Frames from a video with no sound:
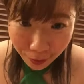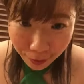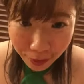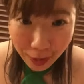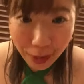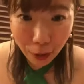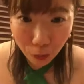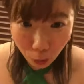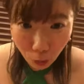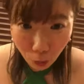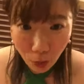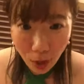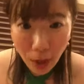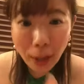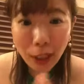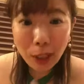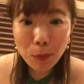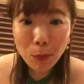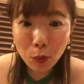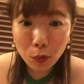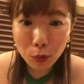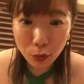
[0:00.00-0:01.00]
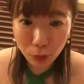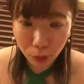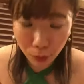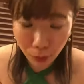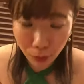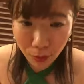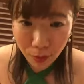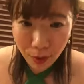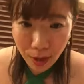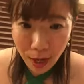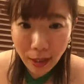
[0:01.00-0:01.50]
だけど秋も来るの
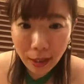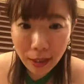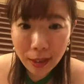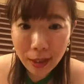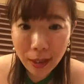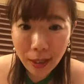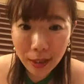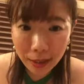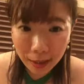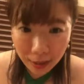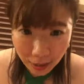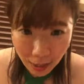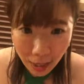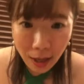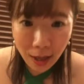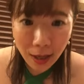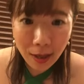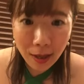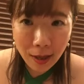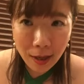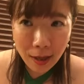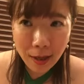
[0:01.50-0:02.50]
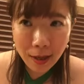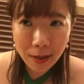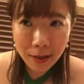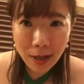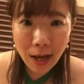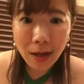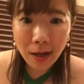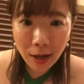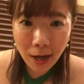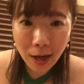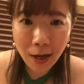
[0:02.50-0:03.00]
秋が来て
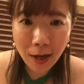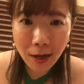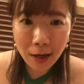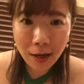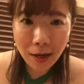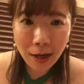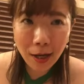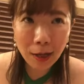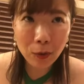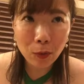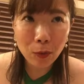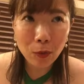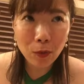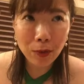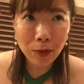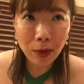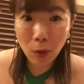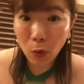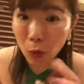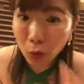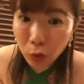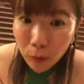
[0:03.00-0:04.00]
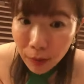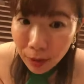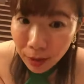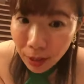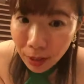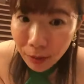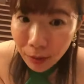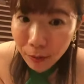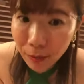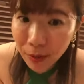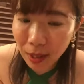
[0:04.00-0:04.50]
なんかあのだ子供が
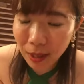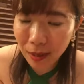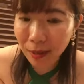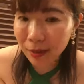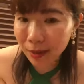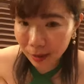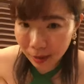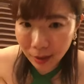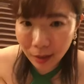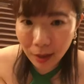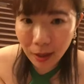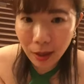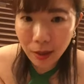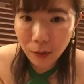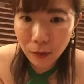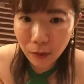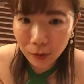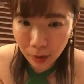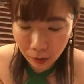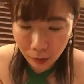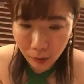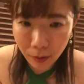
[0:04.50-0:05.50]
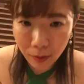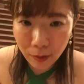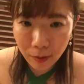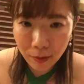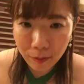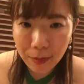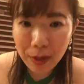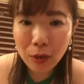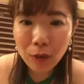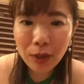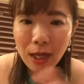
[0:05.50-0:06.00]
できるみたいな感じかな結婚だと
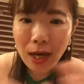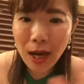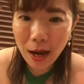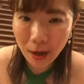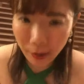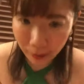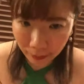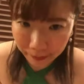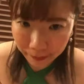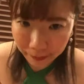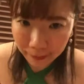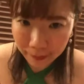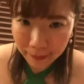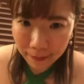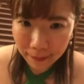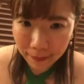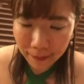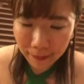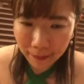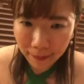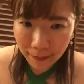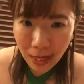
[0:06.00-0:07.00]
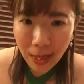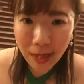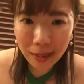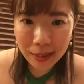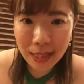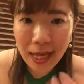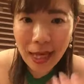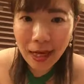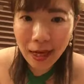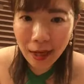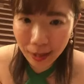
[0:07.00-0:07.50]
実りがあるなんか
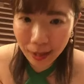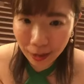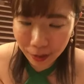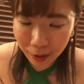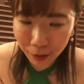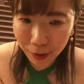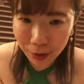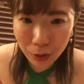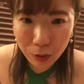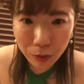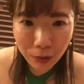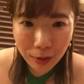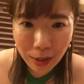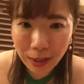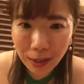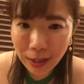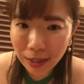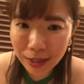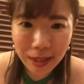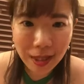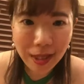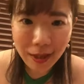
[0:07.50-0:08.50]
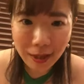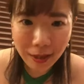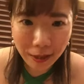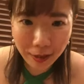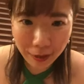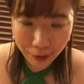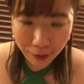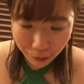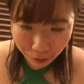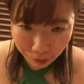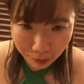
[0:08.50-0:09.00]
成果がやってくる仕事だったら成果がやっ
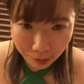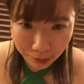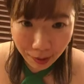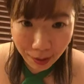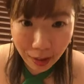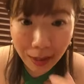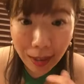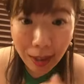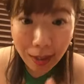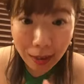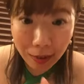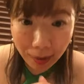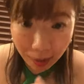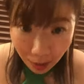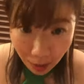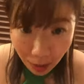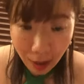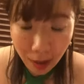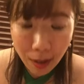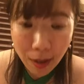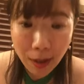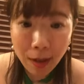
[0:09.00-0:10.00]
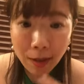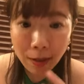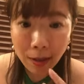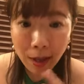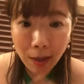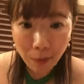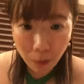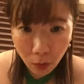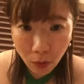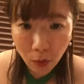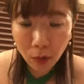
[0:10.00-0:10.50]
てくるってなって
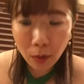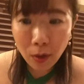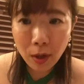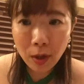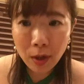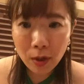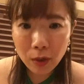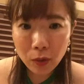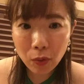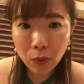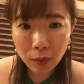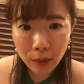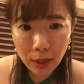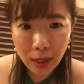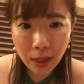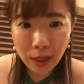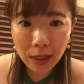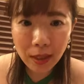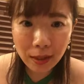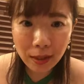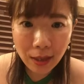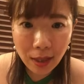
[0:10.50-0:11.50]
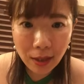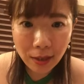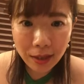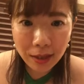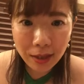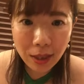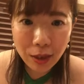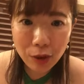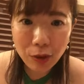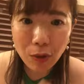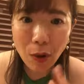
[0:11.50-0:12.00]
でもそこで一旦季
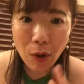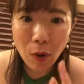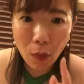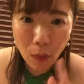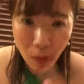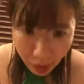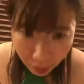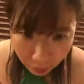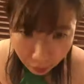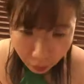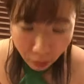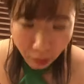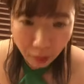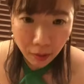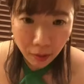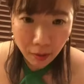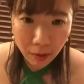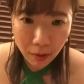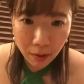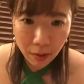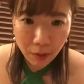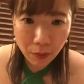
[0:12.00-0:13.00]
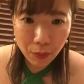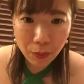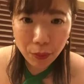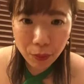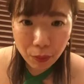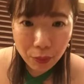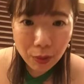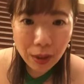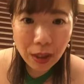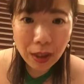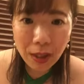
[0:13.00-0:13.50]
節は終わるの
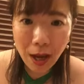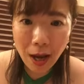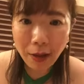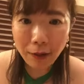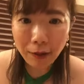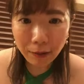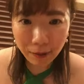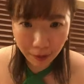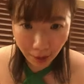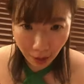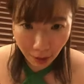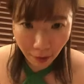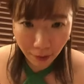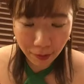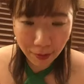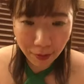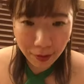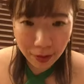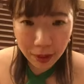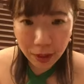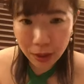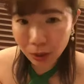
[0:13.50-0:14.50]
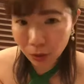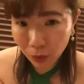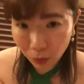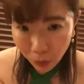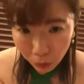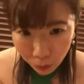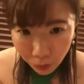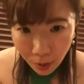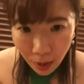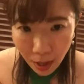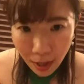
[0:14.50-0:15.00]
冬になるんだよ仕
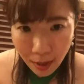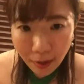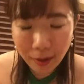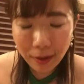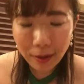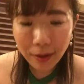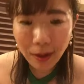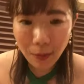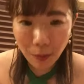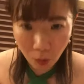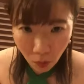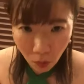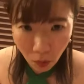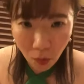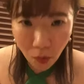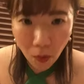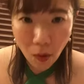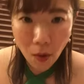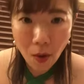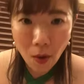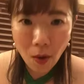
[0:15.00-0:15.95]
事であっても